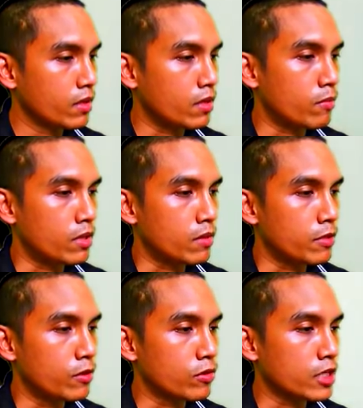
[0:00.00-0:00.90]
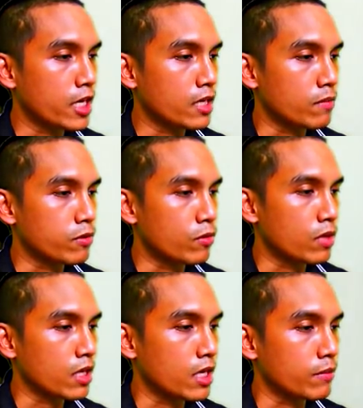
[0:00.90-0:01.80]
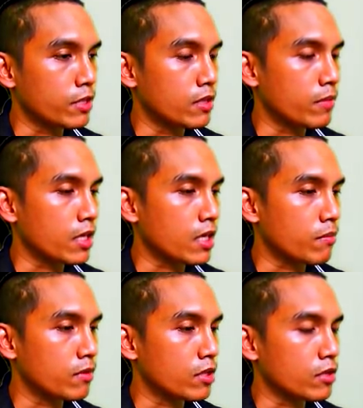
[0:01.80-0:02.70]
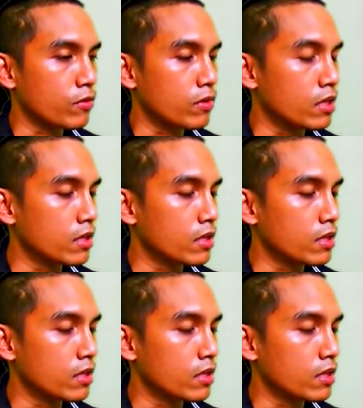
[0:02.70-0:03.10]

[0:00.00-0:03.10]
เอามาประยุกต์ใช้กับตัวงานปฏิมากรรมลอยตัว